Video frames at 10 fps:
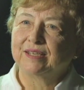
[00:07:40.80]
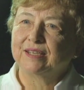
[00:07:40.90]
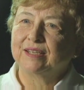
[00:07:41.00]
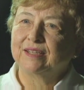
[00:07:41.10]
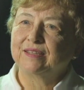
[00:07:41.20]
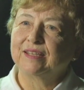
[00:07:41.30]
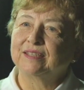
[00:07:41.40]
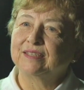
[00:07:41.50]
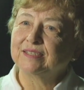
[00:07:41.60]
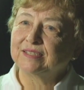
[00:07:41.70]
Signal.
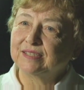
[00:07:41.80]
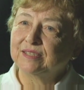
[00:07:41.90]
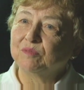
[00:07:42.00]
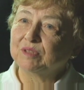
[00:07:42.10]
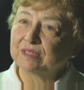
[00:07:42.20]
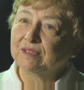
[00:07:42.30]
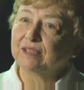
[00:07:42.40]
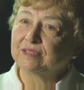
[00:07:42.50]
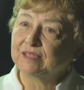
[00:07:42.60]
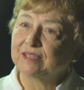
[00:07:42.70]
Die Stadt
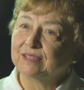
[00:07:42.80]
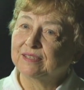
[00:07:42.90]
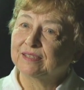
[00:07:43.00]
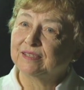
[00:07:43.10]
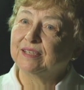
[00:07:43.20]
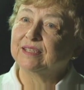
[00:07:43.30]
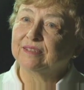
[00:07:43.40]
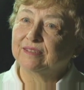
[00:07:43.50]
hat überlebt.